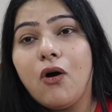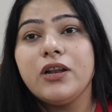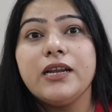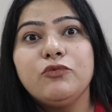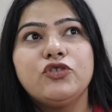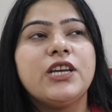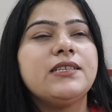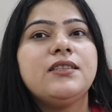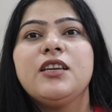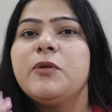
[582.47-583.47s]
ऑनलाइन मुझे
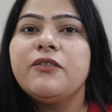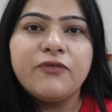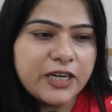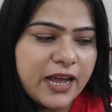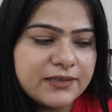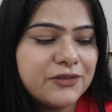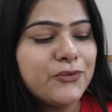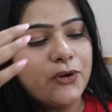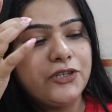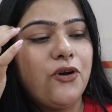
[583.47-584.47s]
जैसे देखी मैंने फटाक से
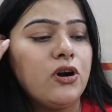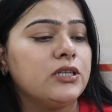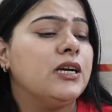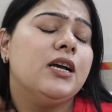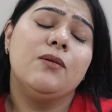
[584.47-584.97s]
इसको कर दिया ऑर्डर